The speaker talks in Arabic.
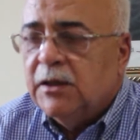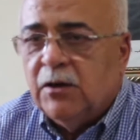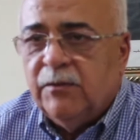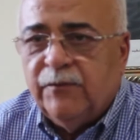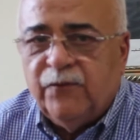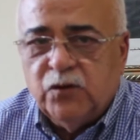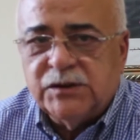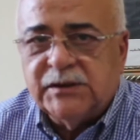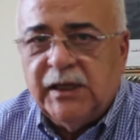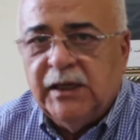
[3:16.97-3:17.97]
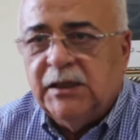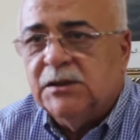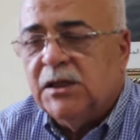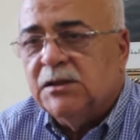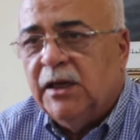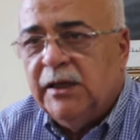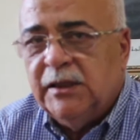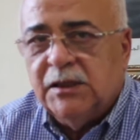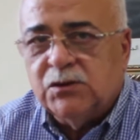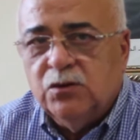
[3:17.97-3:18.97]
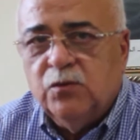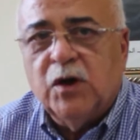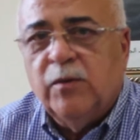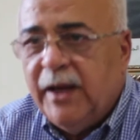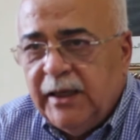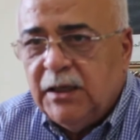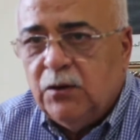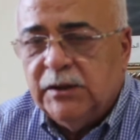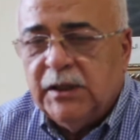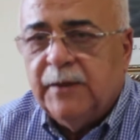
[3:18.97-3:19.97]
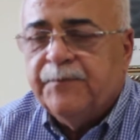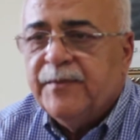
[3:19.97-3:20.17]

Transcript: راهم في وسط عائلتهم وراهم عائله وحده